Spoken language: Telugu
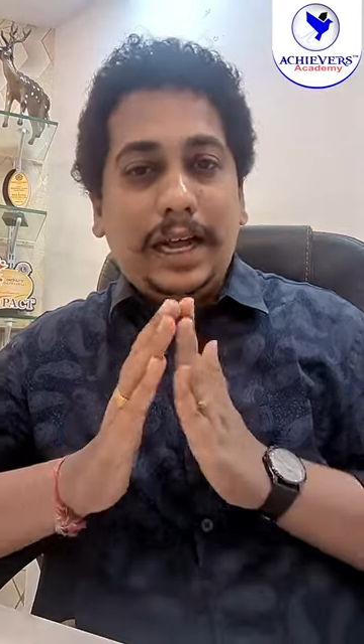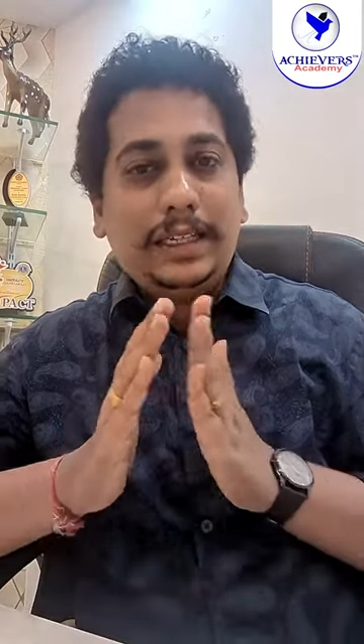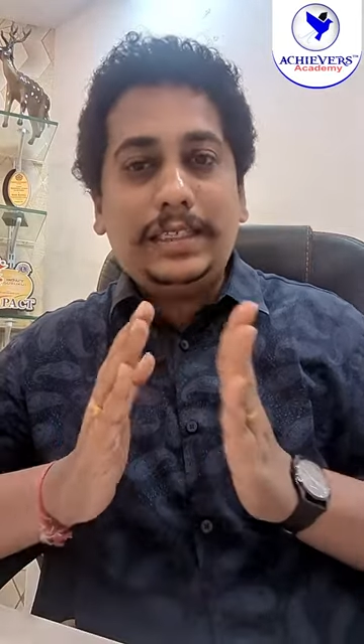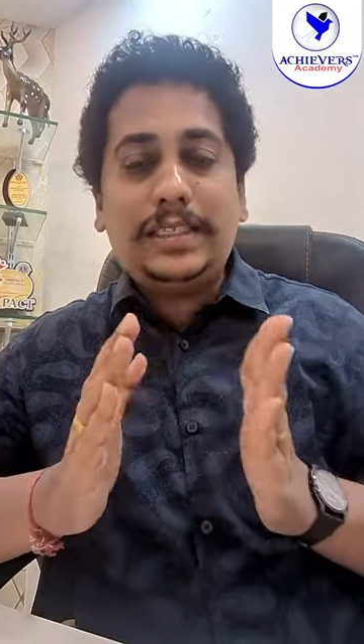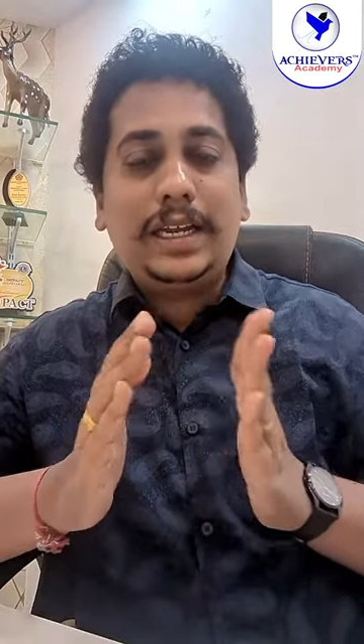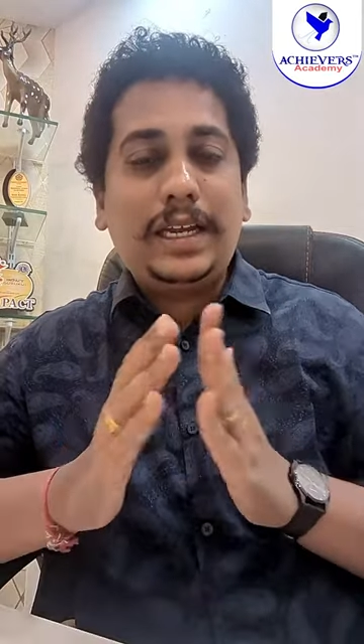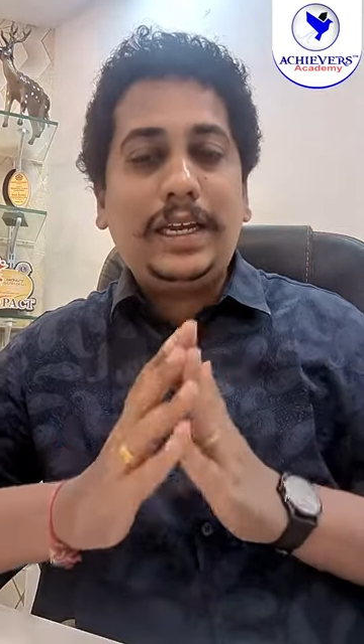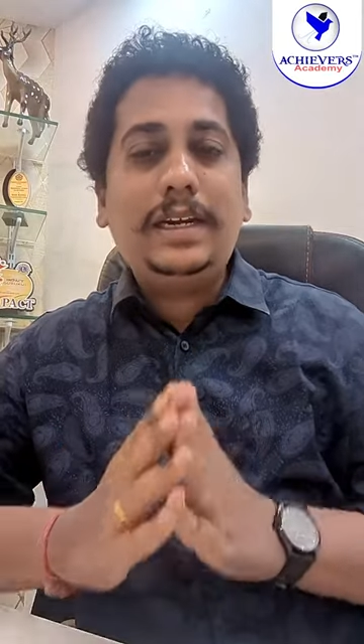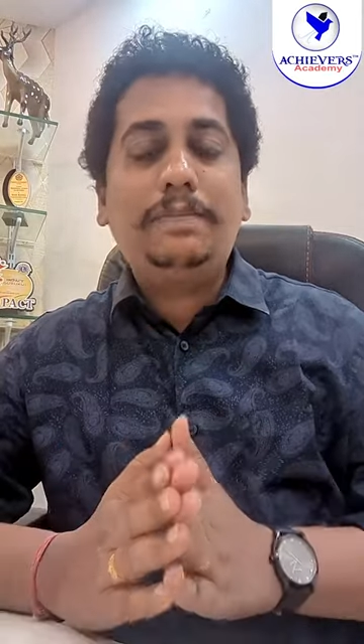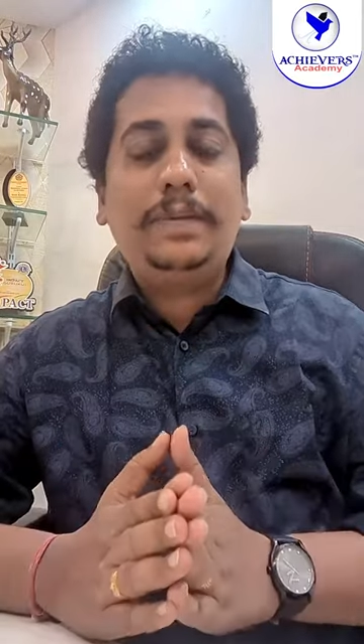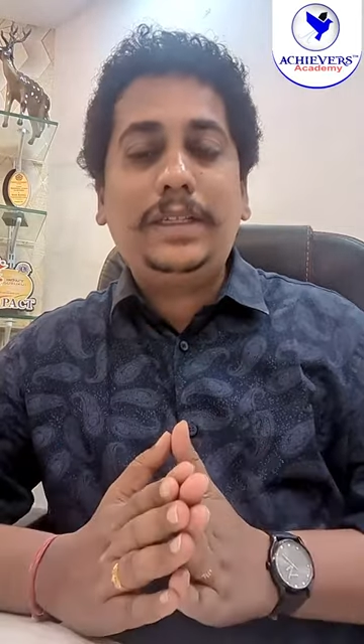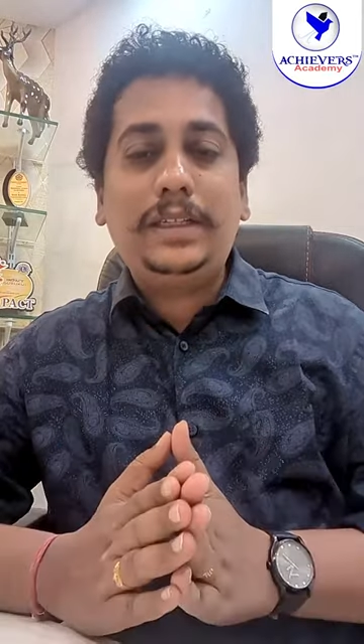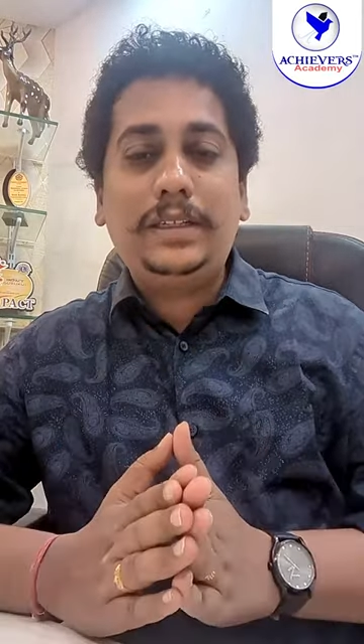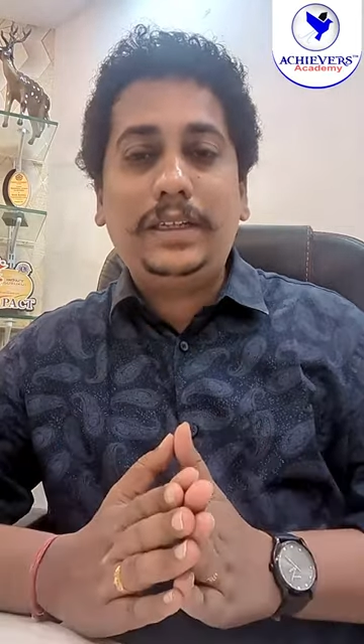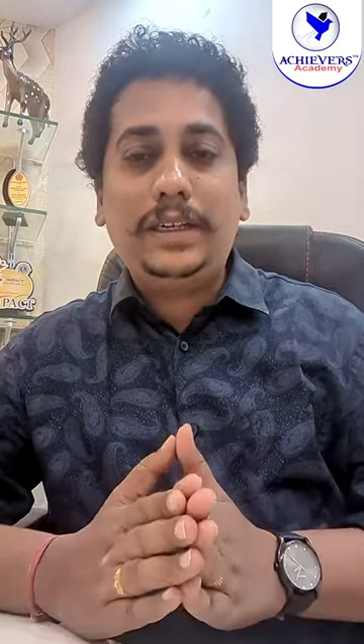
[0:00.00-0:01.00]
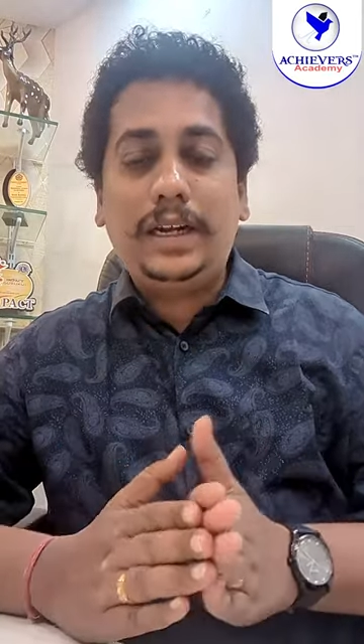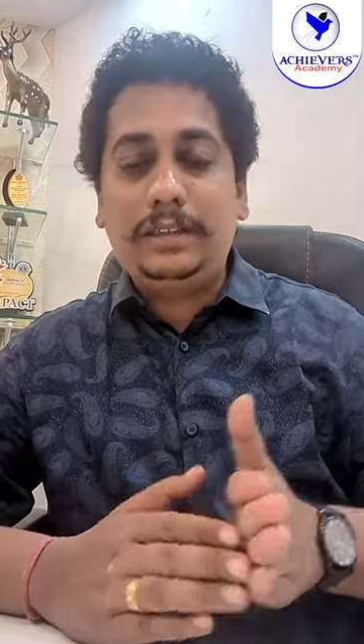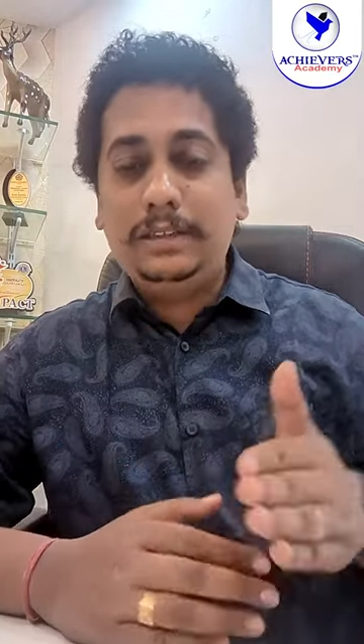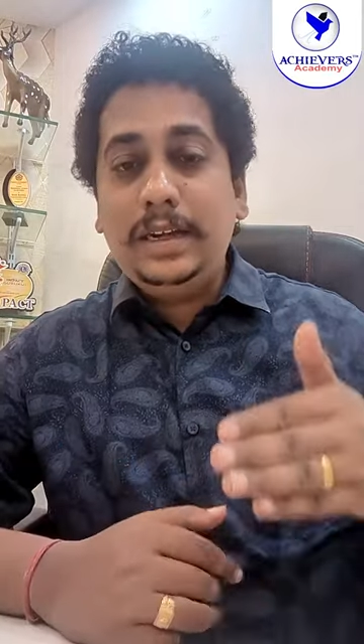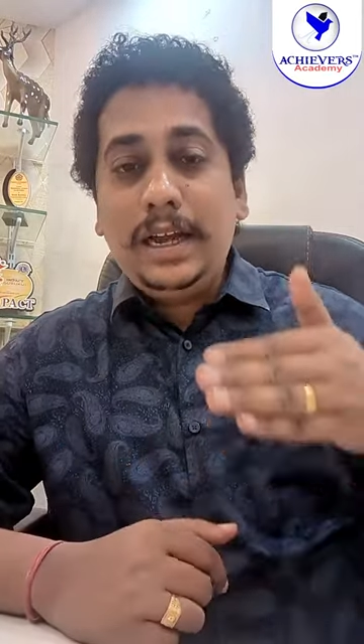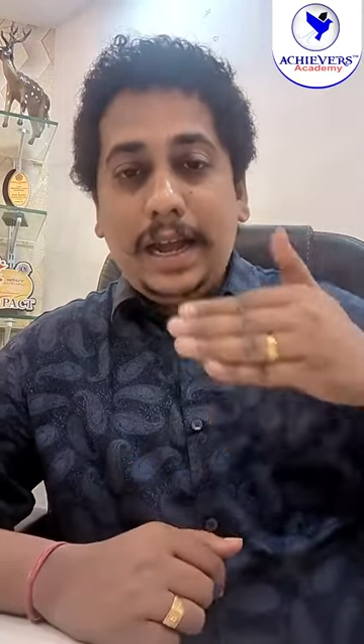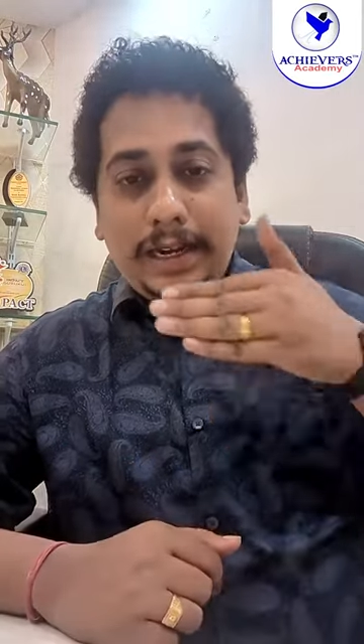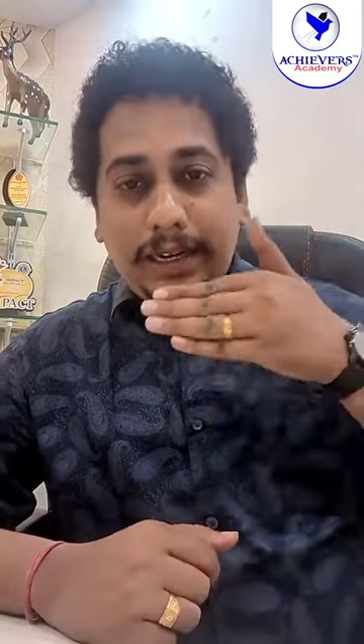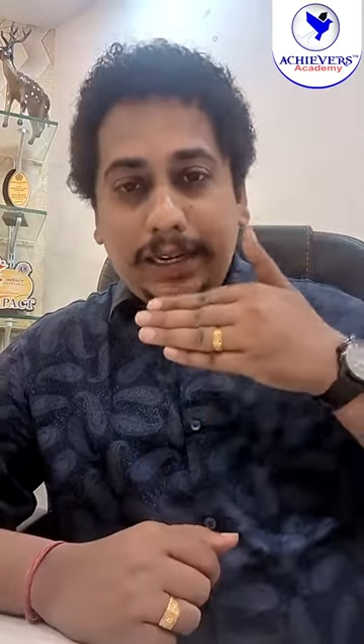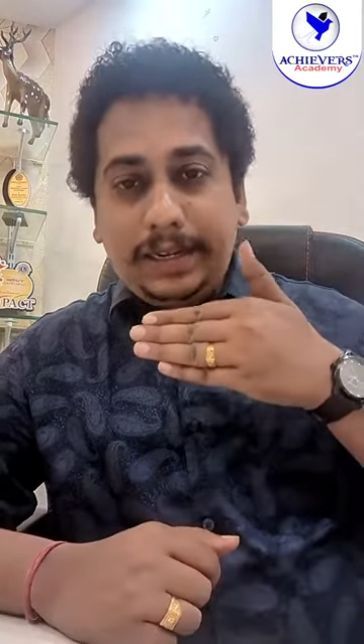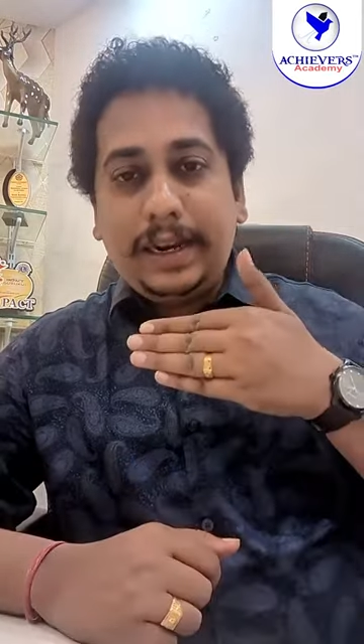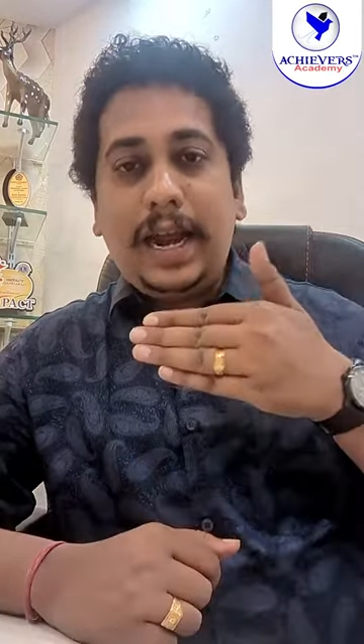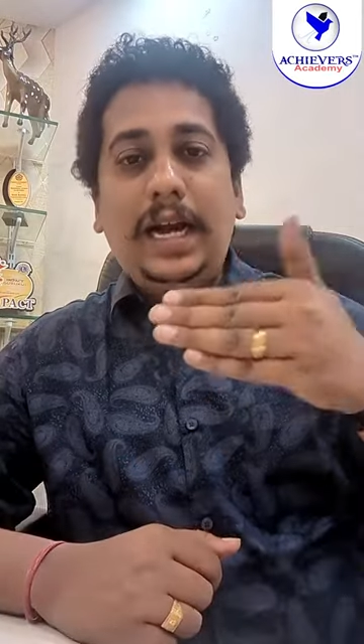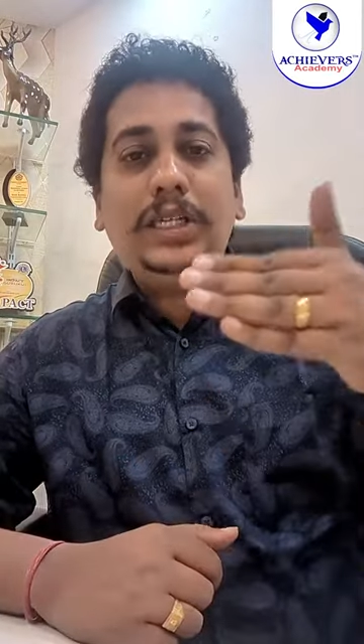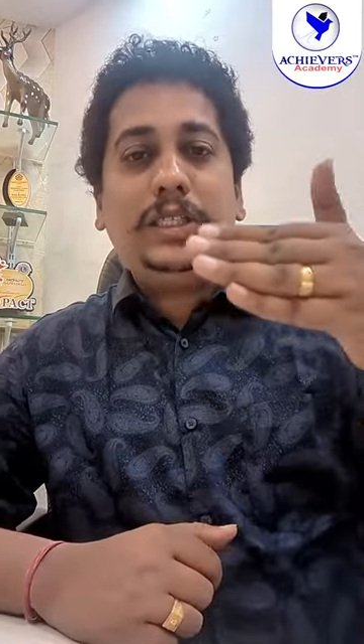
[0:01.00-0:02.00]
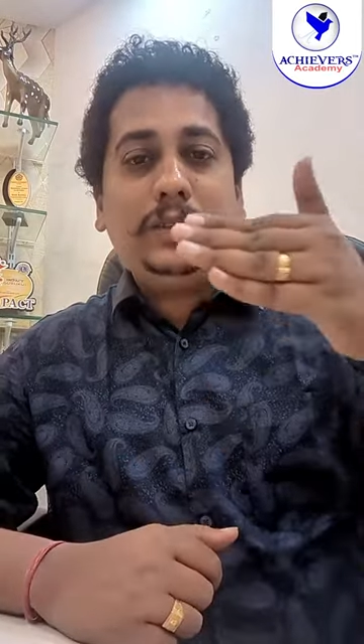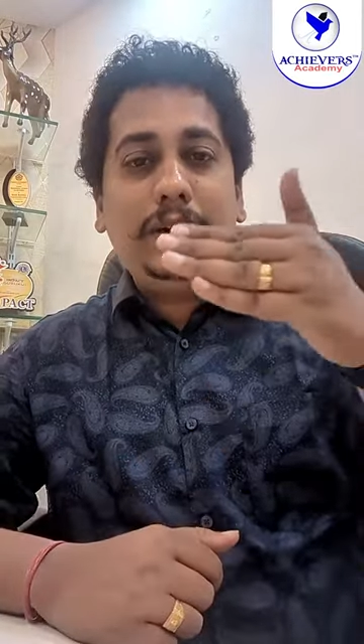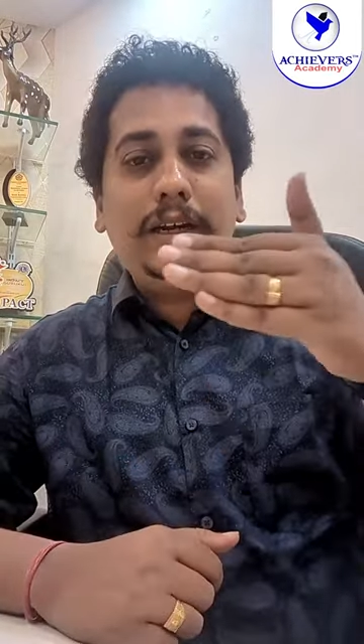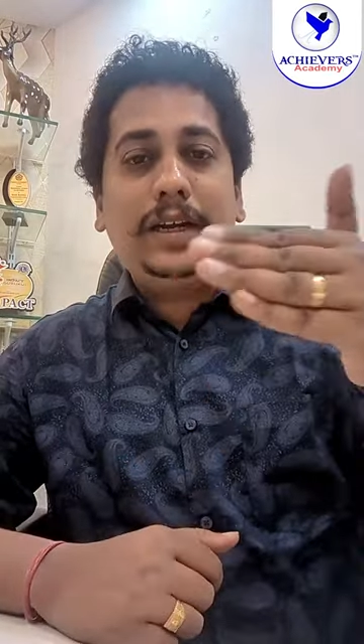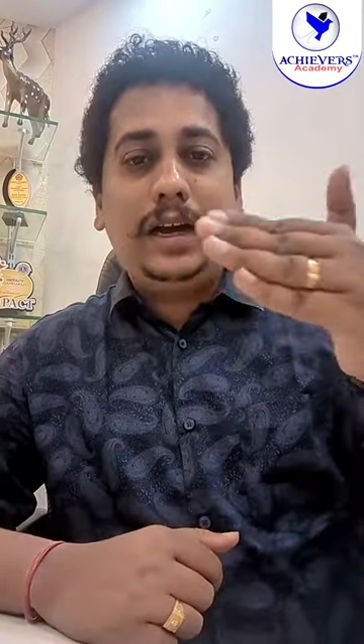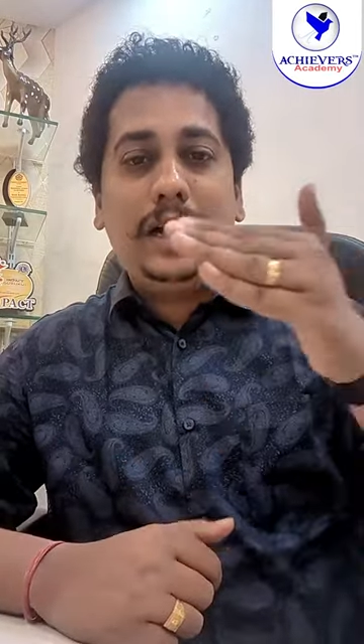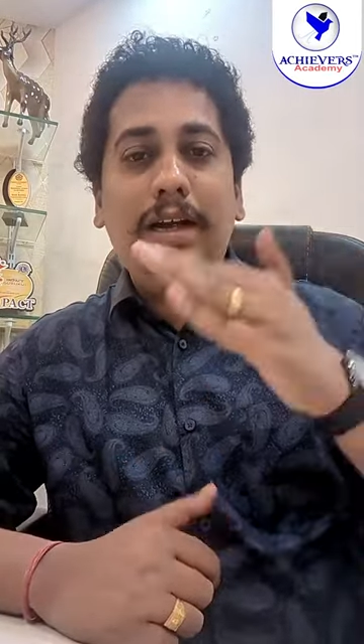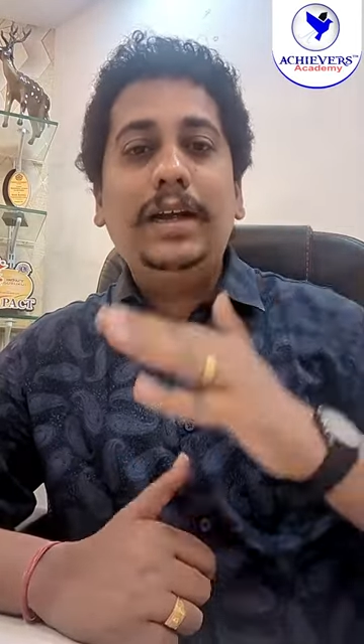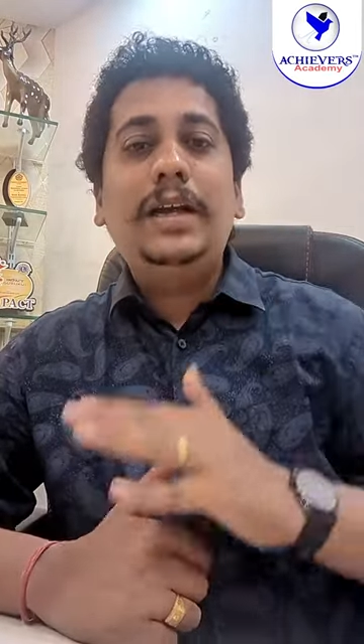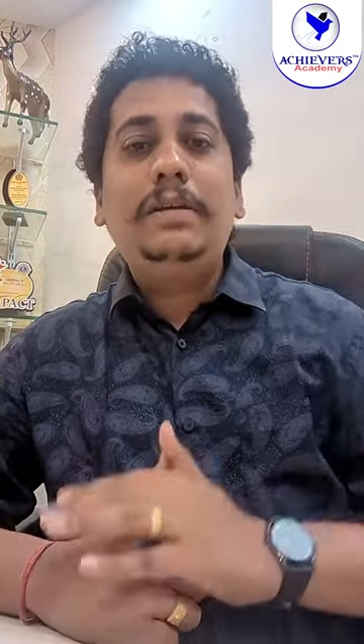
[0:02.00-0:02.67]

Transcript: అది సరైన పద్ధతి కాదు అంటే గ్రాడ్యువల్గా